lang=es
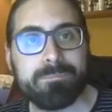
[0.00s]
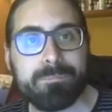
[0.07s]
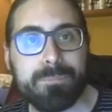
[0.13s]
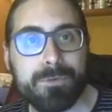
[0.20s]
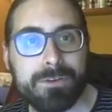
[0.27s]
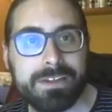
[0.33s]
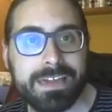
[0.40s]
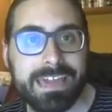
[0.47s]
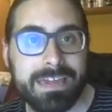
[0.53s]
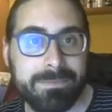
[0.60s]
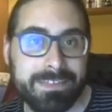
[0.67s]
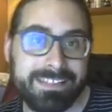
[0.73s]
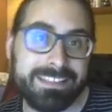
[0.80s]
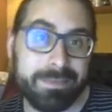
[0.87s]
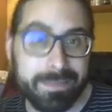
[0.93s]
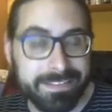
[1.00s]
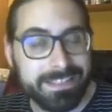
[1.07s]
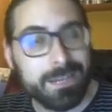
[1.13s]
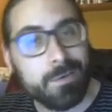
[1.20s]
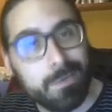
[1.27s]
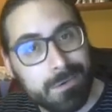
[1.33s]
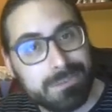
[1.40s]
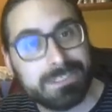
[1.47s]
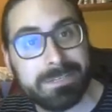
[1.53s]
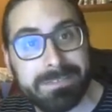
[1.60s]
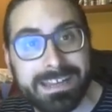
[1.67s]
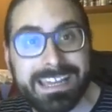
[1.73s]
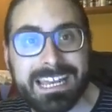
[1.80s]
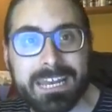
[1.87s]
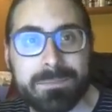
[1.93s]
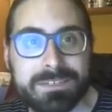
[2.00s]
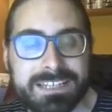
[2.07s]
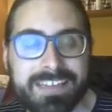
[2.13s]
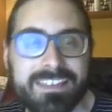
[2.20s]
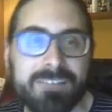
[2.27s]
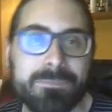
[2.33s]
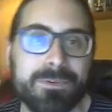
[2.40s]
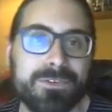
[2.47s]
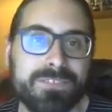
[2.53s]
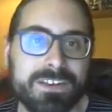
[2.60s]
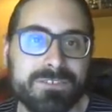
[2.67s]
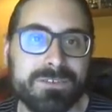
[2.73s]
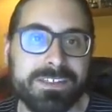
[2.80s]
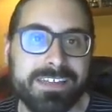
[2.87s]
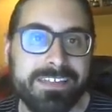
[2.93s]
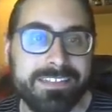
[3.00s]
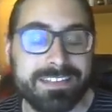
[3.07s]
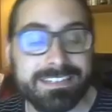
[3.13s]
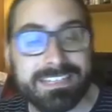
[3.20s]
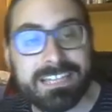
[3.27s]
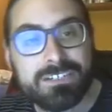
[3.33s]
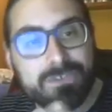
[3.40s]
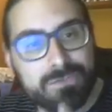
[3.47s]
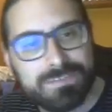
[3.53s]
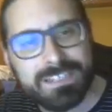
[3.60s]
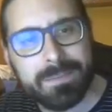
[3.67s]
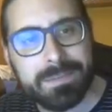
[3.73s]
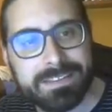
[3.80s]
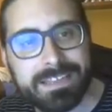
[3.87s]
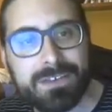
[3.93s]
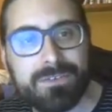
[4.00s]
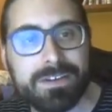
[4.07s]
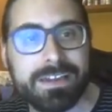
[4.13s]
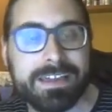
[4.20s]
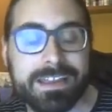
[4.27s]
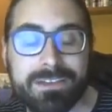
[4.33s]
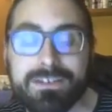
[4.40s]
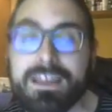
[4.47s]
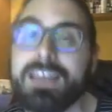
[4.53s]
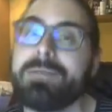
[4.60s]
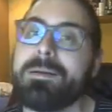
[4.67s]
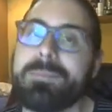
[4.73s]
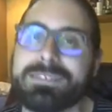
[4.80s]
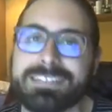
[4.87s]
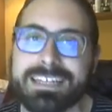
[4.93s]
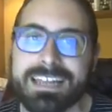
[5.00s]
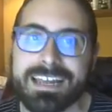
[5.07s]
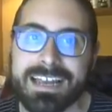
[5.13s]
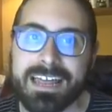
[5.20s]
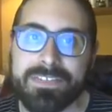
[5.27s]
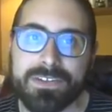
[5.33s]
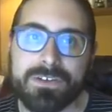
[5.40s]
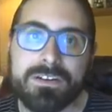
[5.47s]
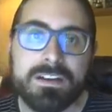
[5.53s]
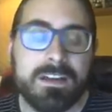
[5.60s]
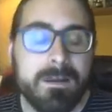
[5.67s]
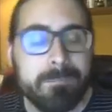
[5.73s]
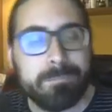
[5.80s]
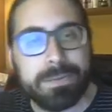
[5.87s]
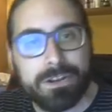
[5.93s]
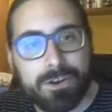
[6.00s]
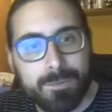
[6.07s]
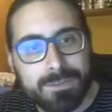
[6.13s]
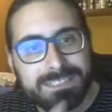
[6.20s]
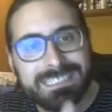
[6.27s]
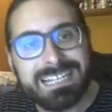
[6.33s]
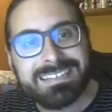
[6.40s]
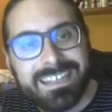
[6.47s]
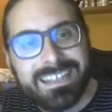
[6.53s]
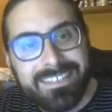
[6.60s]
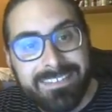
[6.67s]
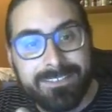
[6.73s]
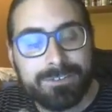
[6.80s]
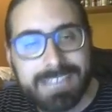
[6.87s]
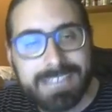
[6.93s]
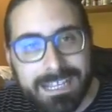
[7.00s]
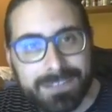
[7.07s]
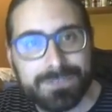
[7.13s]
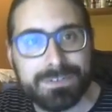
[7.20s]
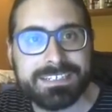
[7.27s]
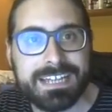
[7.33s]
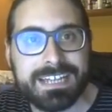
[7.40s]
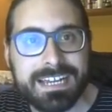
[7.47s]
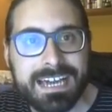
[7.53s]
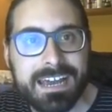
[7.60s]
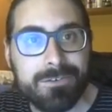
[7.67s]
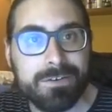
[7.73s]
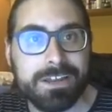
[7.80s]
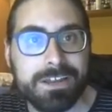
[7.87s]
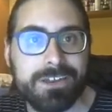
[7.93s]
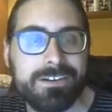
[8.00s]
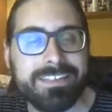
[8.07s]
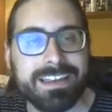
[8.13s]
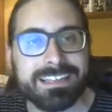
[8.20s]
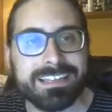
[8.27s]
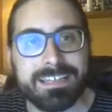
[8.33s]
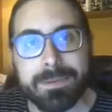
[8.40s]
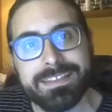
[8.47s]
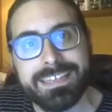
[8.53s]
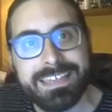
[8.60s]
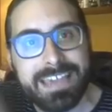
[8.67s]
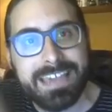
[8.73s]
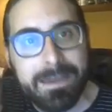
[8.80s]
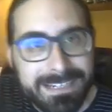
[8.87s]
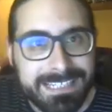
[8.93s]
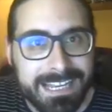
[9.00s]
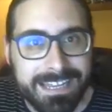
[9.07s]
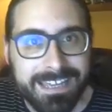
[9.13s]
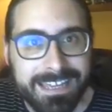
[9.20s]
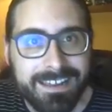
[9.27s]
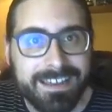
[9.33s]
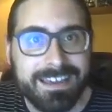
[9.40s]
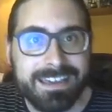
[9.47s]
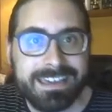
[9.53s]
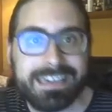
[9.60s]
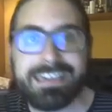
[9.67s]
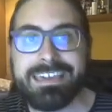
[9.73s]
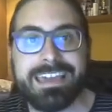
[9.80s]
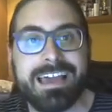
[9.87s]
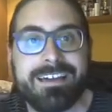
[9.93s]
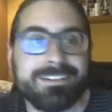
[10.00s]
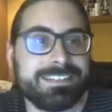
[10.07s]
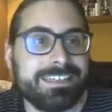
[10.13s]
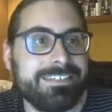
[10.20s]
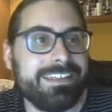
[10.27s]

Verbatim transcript: Porque evidentemente luego se ven eclipsadas por otras unidades. Y eso es justamente lo que creo que le va a pasar a Gladio. Pero como están tardando tanto en sacarlo, creo que directamente ya va a salir y ya es que